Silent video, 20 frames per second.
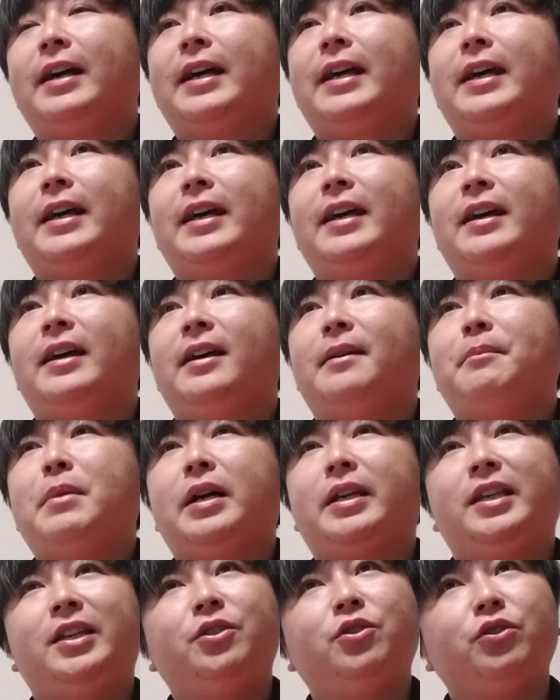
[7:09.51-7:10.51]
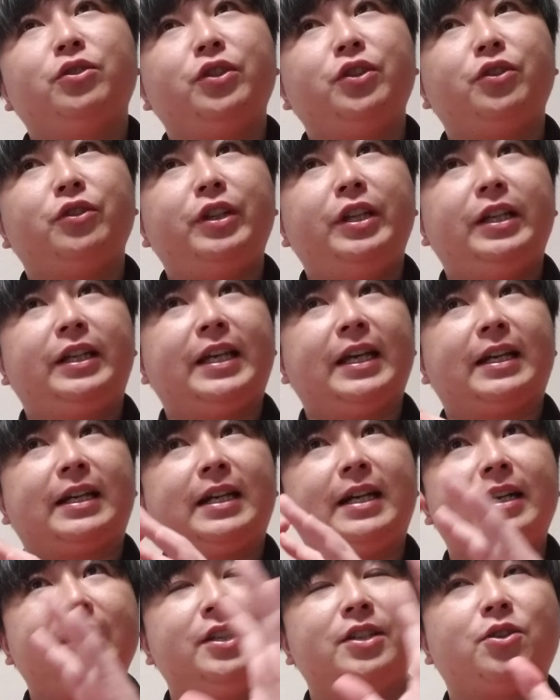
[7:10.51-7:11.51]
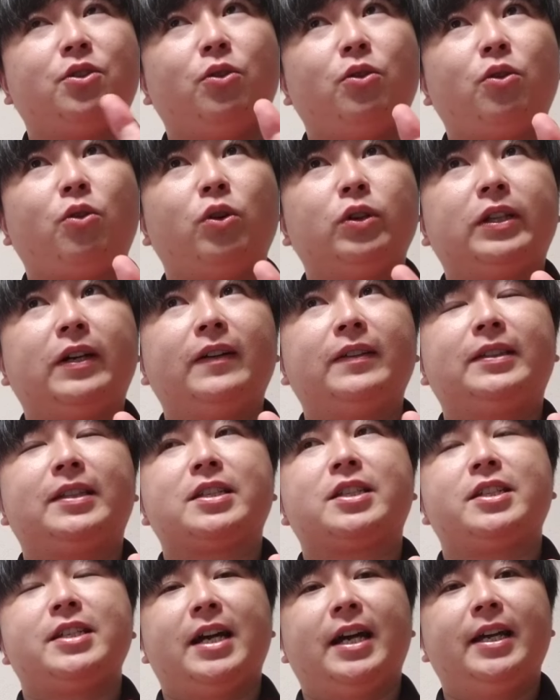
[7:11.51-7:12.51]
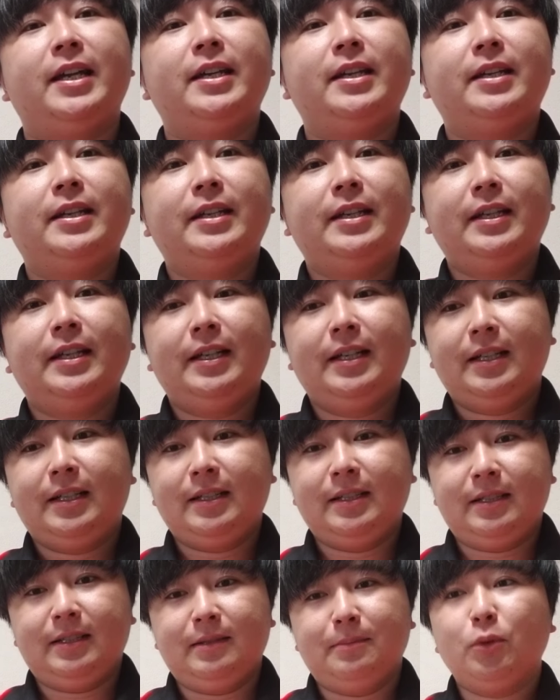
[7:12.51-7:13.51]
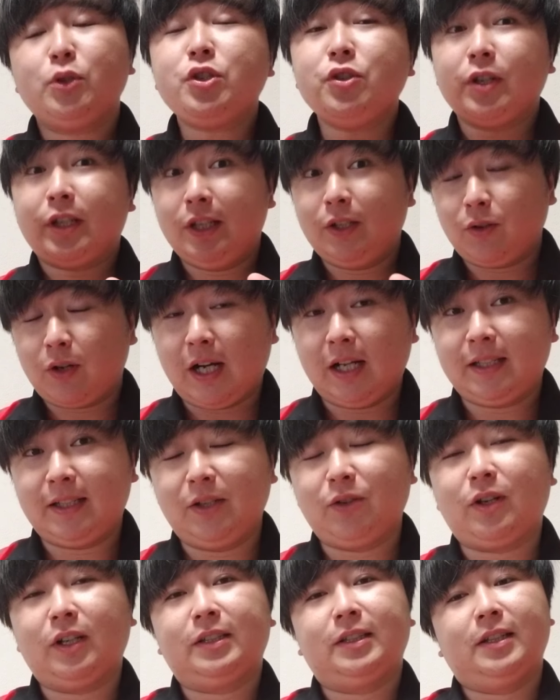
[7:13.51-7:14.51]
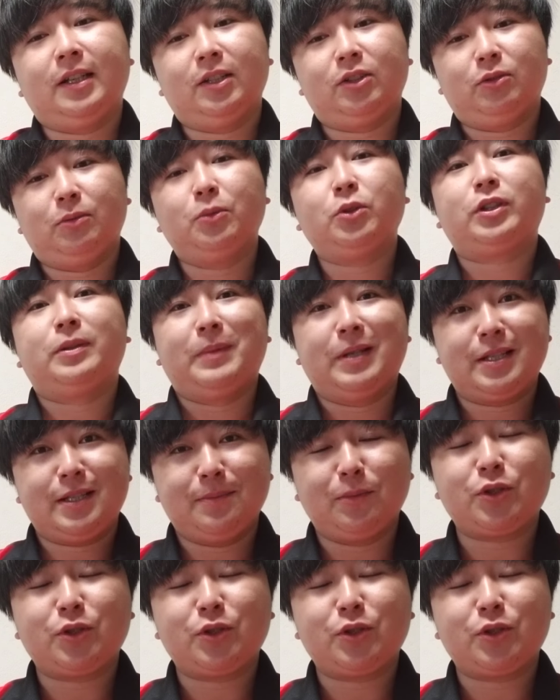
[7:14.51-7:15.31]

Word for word: えーまあ、昨日のように結果にこうこだわった試合、えー、もちろん昨日勝ってよかったなと思ってます。